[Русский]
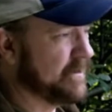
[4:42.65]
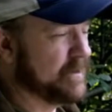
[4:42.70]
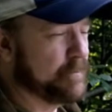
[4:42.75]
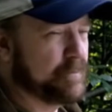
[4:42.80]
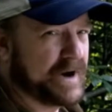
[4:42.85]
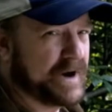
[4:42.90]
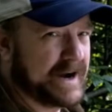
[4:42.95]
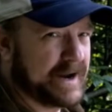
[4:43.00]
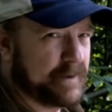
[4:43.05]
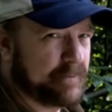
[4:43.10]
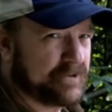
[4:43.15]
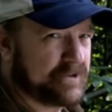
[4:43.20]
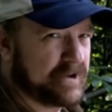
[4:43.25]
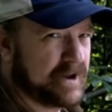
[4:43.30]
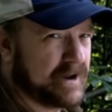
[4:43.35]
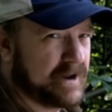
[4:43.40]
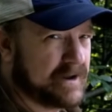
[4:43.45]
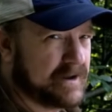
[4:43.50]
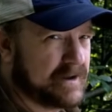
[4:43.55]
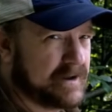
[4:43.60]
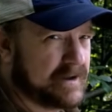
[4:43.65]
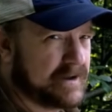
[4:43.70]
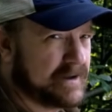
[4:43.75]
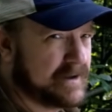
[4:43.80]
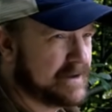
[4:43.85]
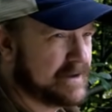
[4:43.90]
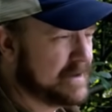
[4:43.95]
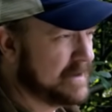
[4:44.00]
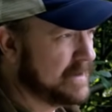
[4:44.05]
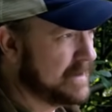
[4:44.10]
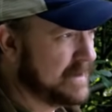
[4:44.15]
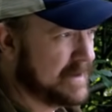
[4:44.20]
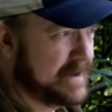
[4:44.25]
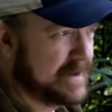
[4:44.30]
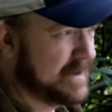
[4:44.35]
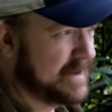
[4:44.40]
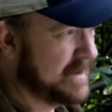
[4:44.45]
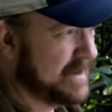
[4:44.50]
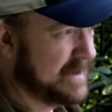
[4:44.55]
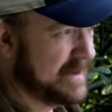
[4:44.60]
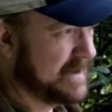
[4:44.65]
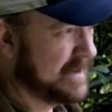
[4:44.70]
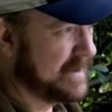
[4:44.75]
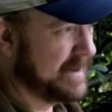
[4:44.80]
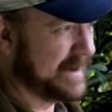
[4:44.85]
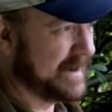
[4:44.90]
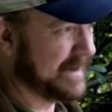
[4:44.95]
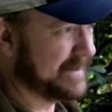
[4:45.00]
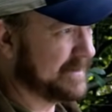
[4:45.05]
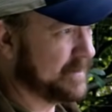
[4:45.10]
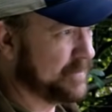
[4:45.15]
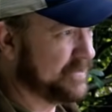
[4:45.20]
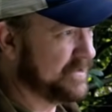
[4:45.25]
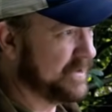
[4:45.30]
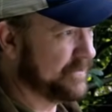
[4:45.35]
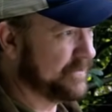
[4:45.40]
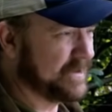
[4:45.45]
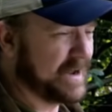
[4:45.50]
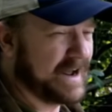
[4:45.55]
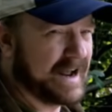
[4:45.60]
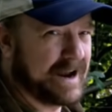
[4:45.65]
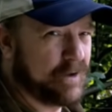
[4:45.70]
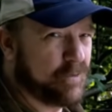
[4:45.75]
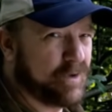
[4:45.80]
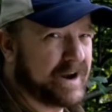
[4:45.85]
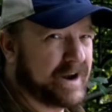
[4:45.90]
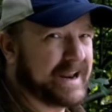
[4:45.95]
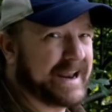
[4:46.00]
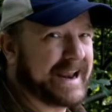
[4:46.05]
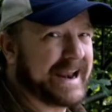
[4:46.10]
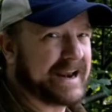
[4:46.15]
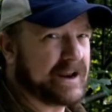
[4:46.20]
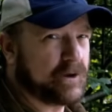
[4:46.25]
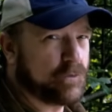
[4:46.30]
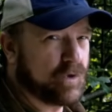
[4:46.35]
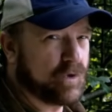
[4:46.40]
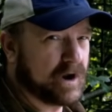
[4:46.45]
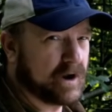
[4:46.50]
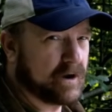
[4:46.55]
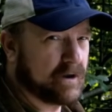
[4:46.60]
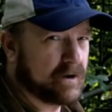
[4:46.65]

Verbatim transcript: По трубопроводу они могут добраться куда